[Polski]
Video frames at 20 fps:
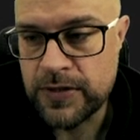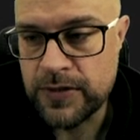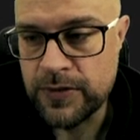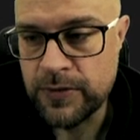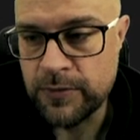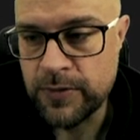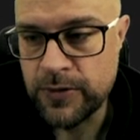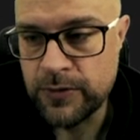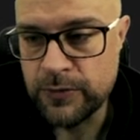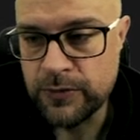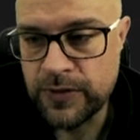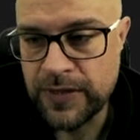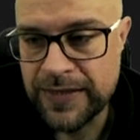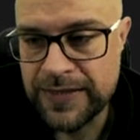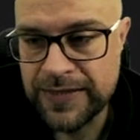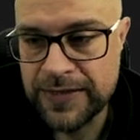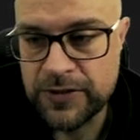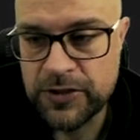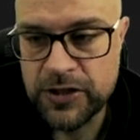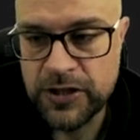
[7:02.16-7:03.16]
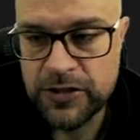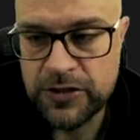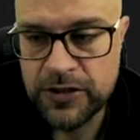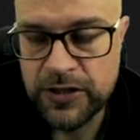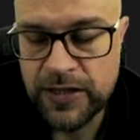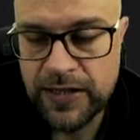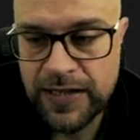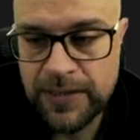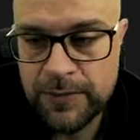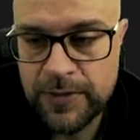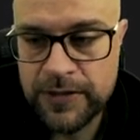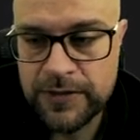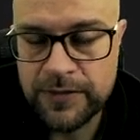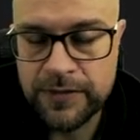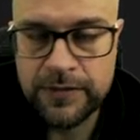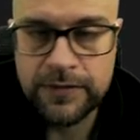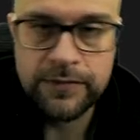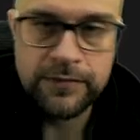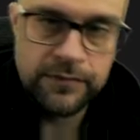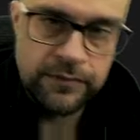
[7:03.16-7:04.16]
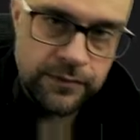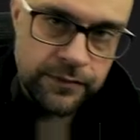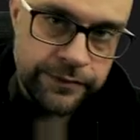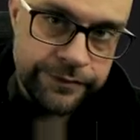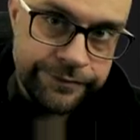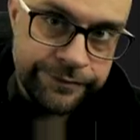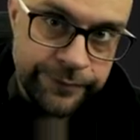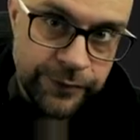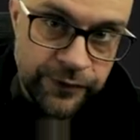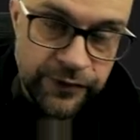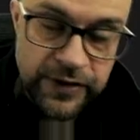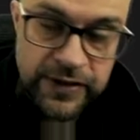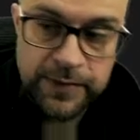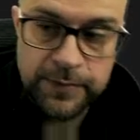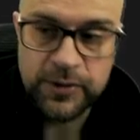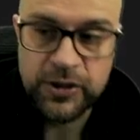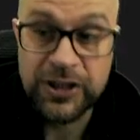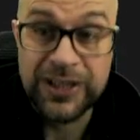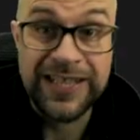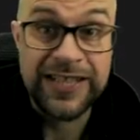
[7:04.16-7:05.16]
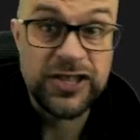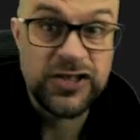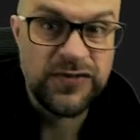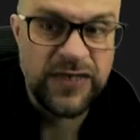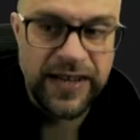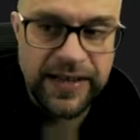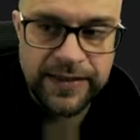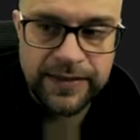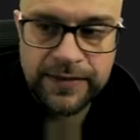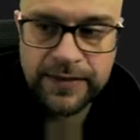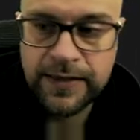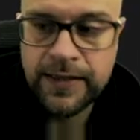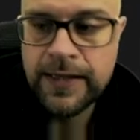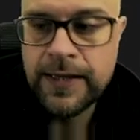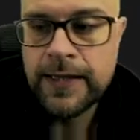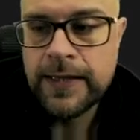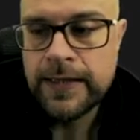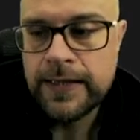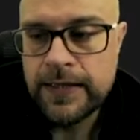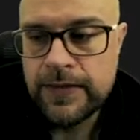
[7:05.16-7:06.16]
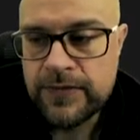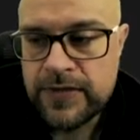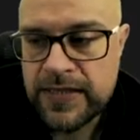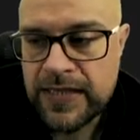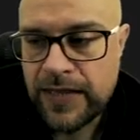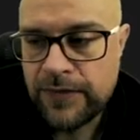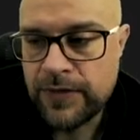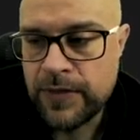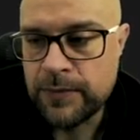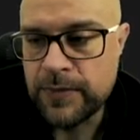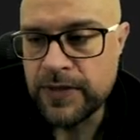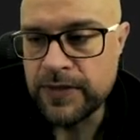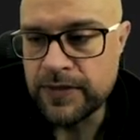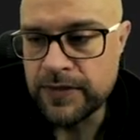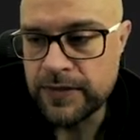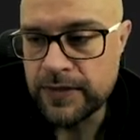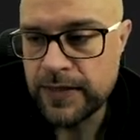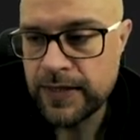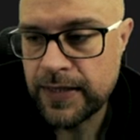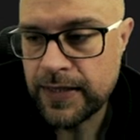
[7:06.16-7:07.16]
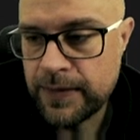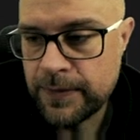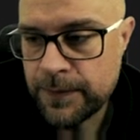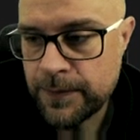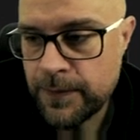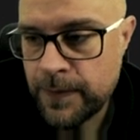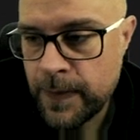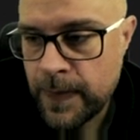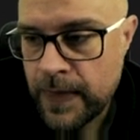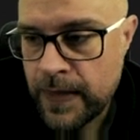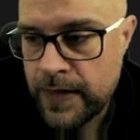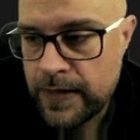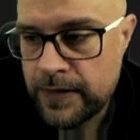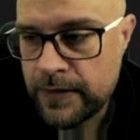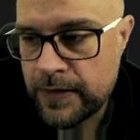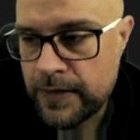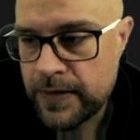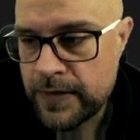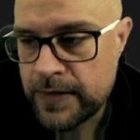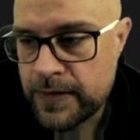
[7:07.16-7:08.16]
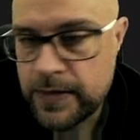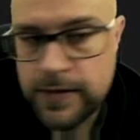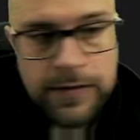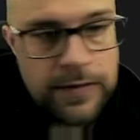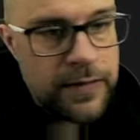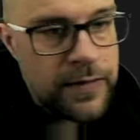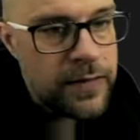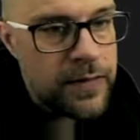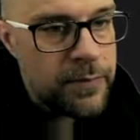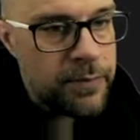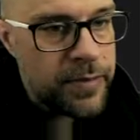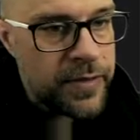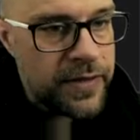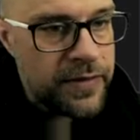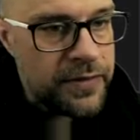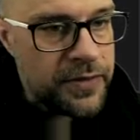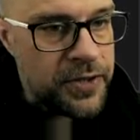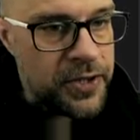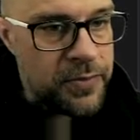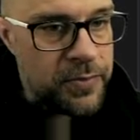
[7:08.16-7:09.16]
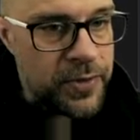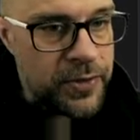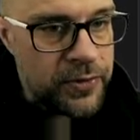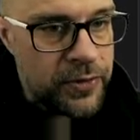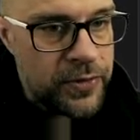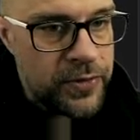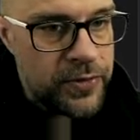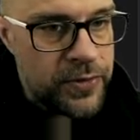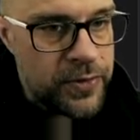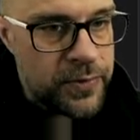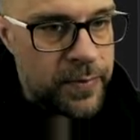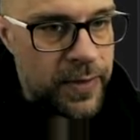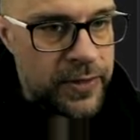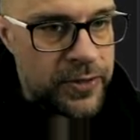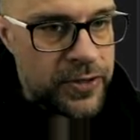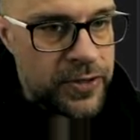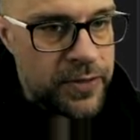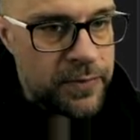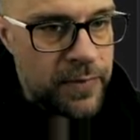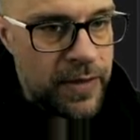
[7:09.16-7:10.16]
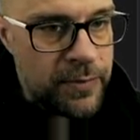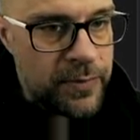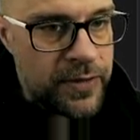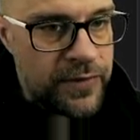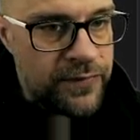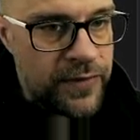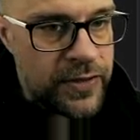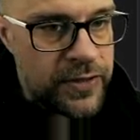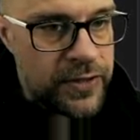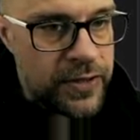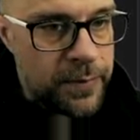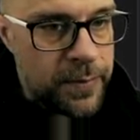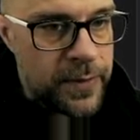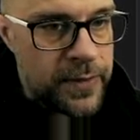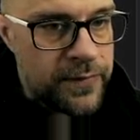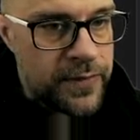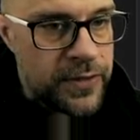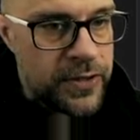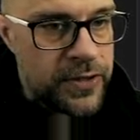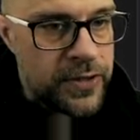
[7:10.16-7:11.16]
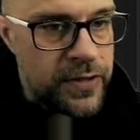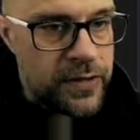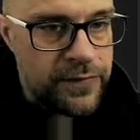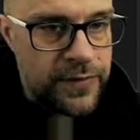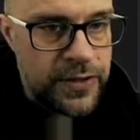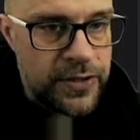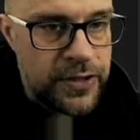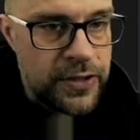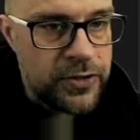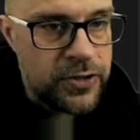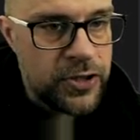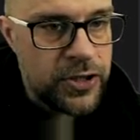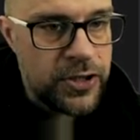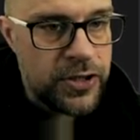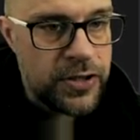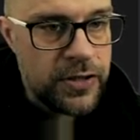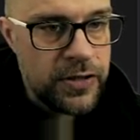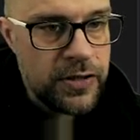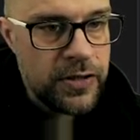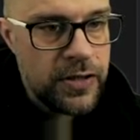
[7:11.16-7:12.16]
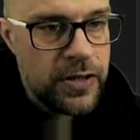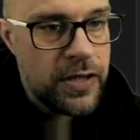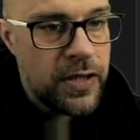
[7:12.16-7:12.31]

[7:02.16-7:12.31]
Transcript: sobie tutaj za trzeci element, powiedzmy, że na czwarty. I wstawiam jedynkę. Teraz printnijmy to i to zobaczcie, mamy 25, 24, 23